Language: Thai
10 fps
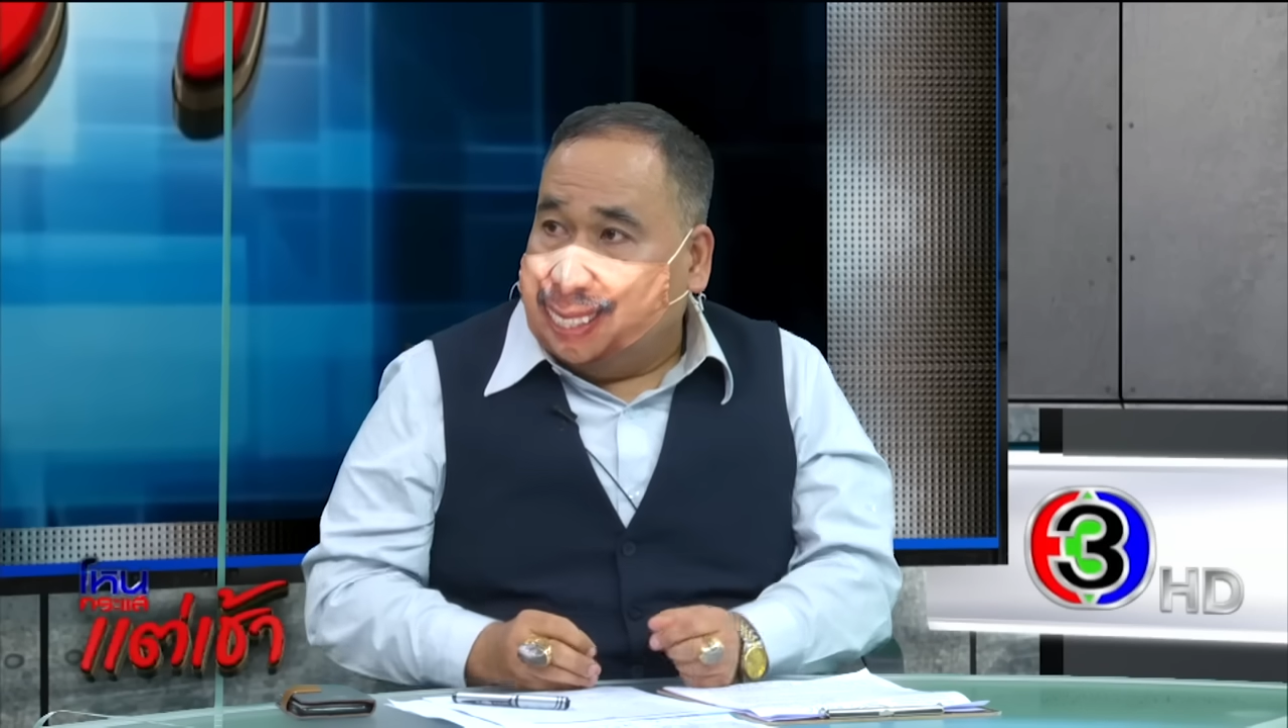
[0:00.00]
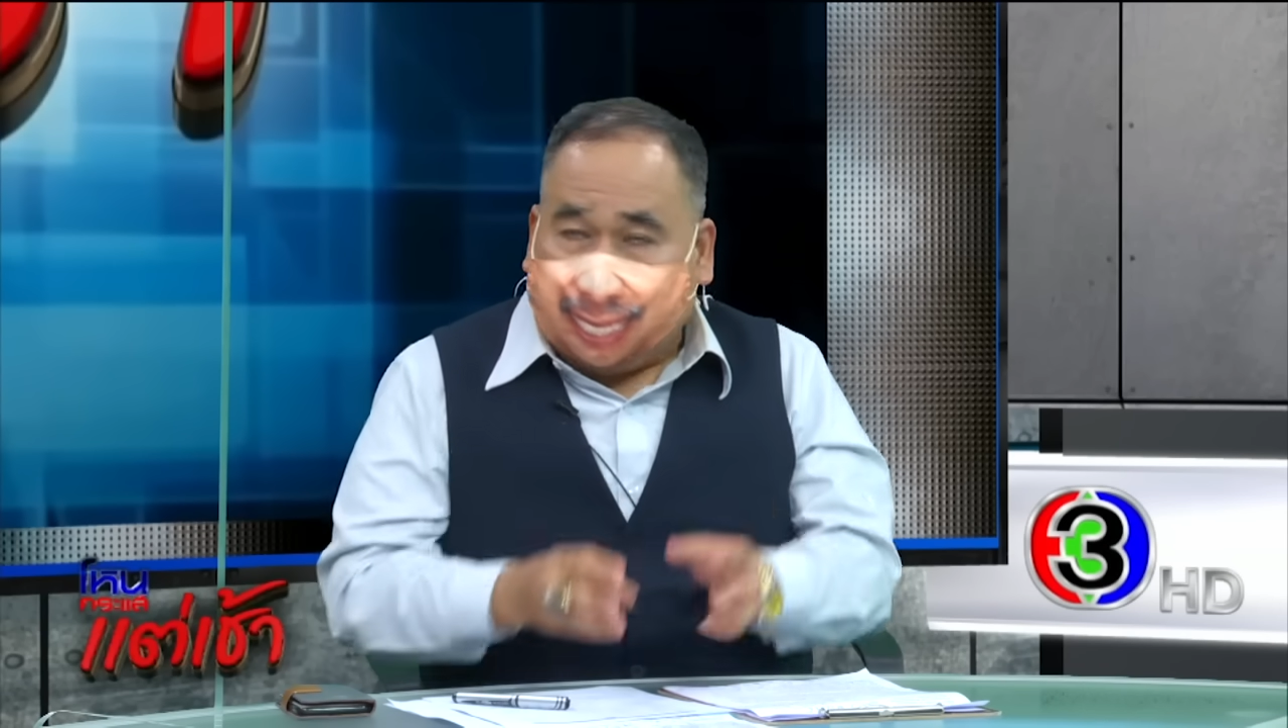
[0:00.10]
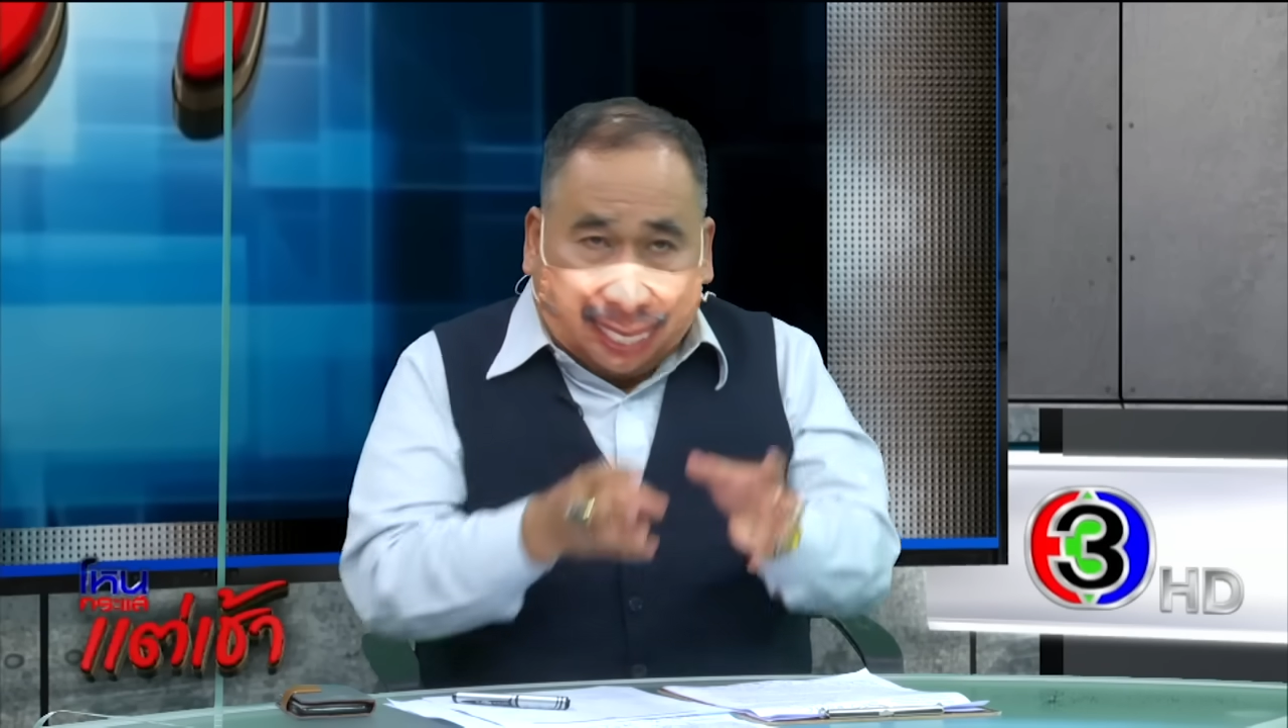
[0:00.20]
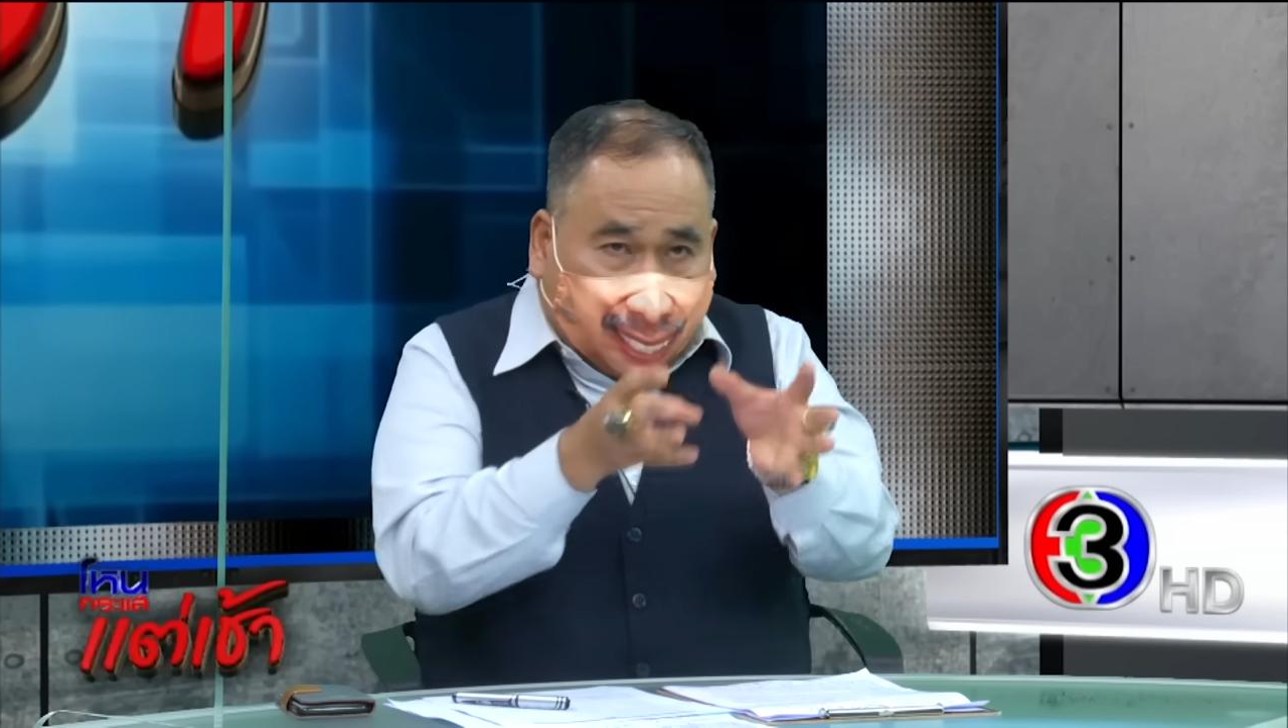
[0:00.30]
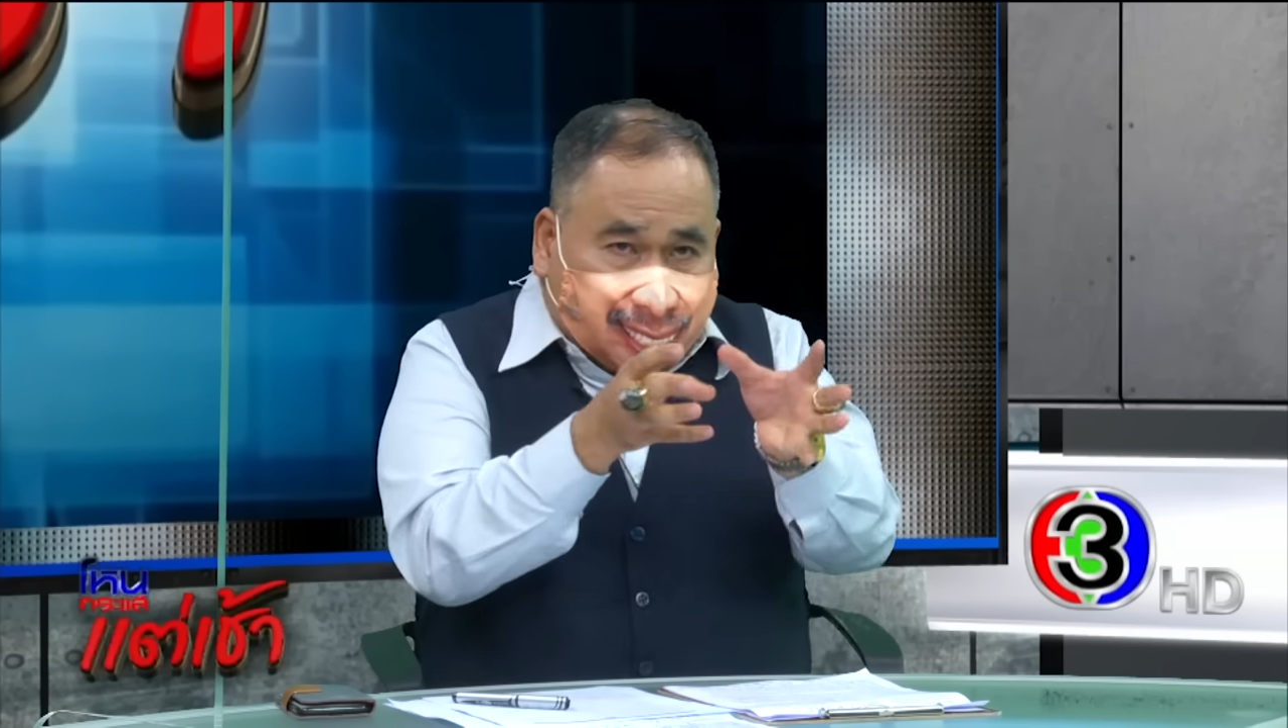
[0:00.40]

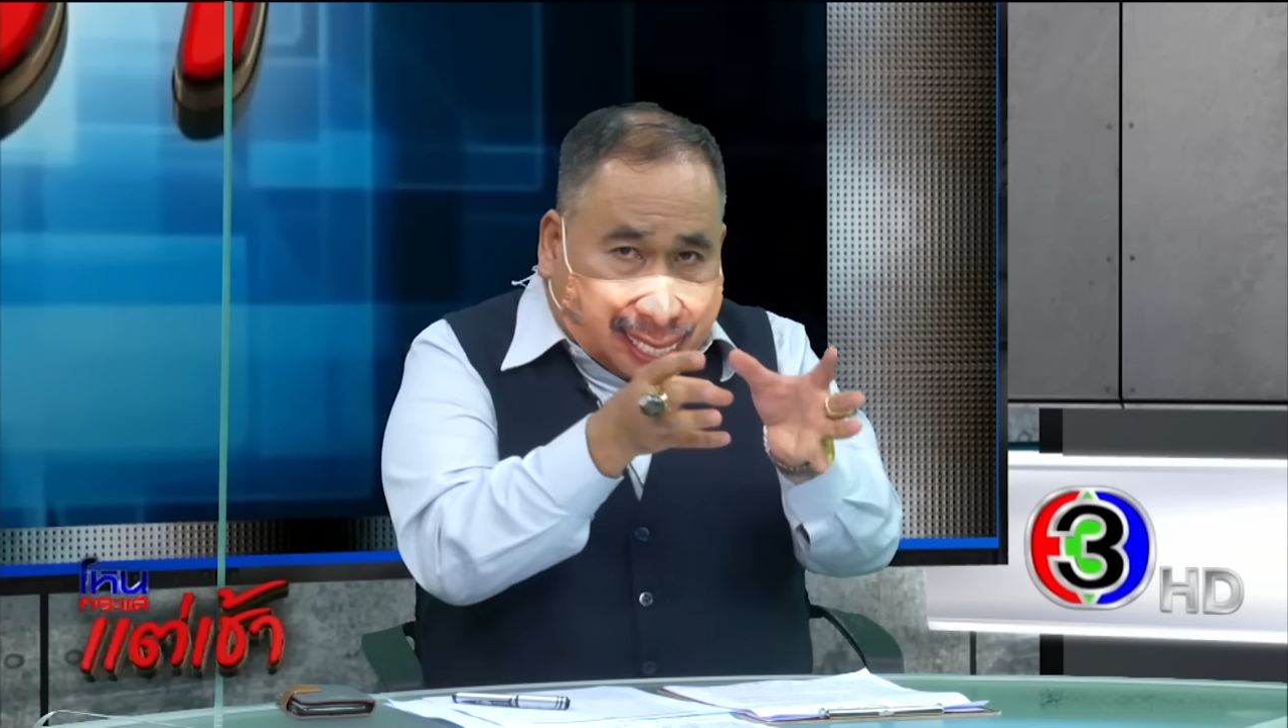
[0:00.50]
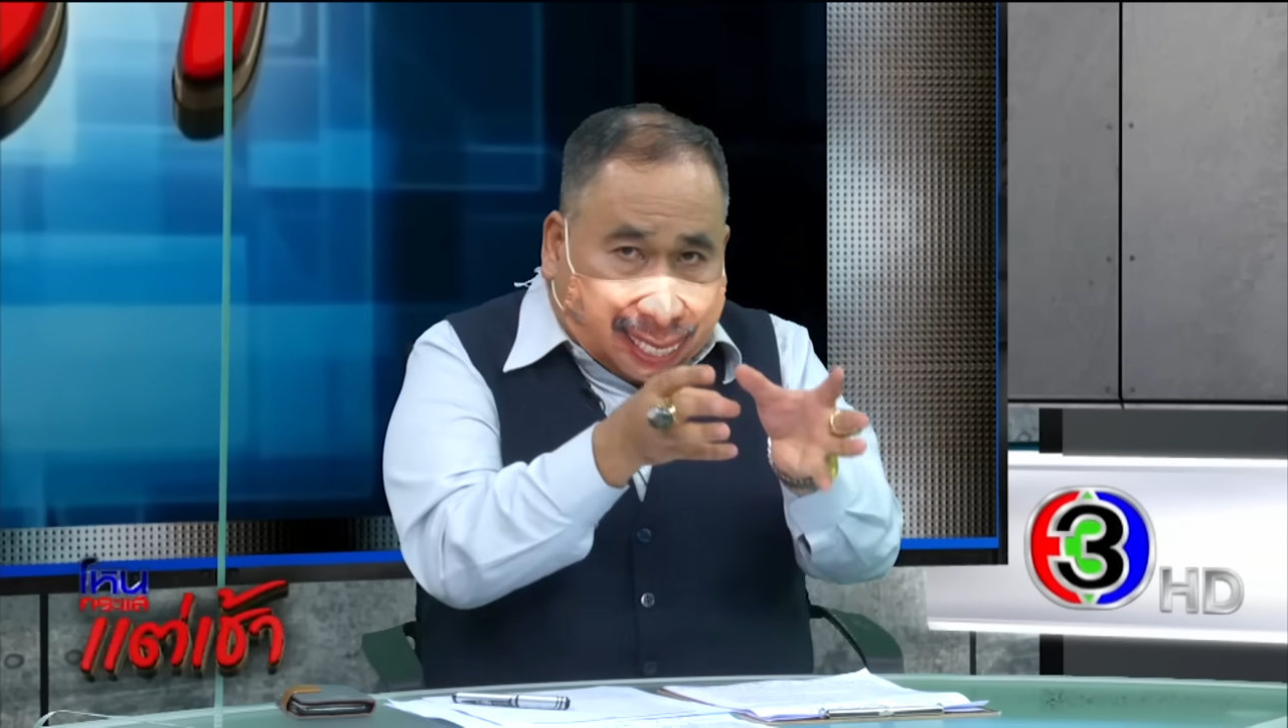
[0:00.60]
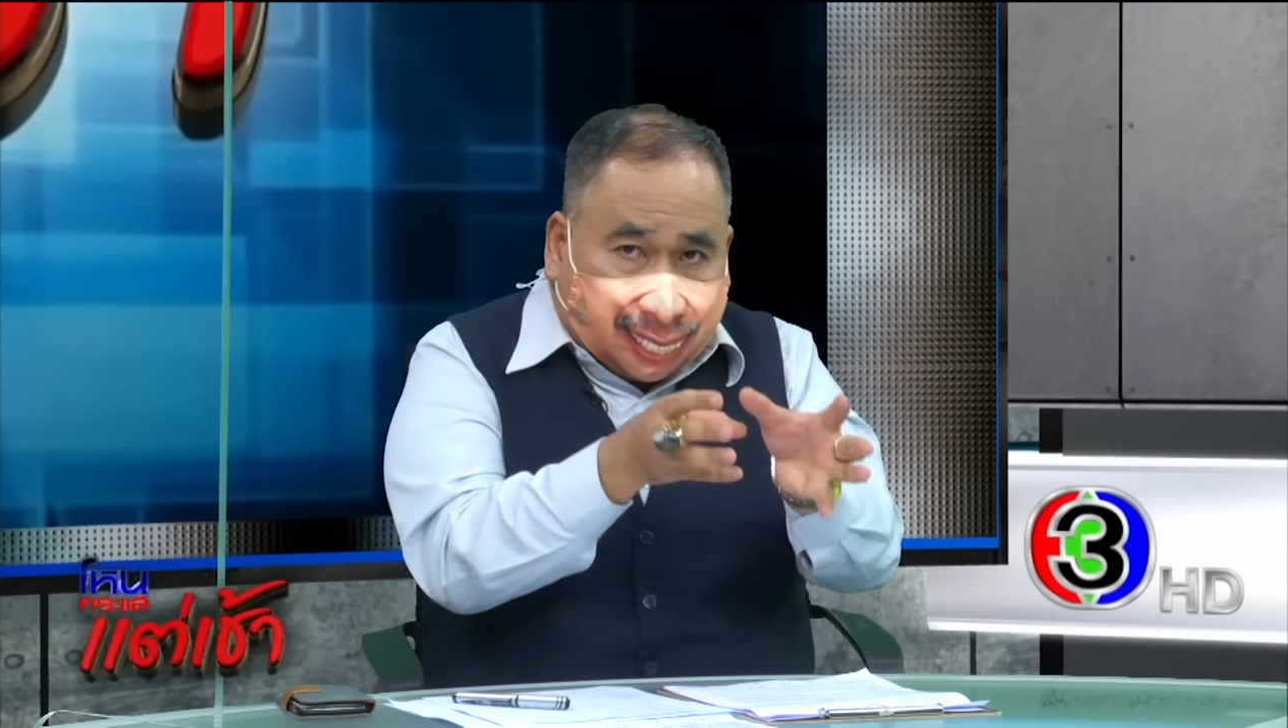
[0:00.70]
มันพูดแต่เรื่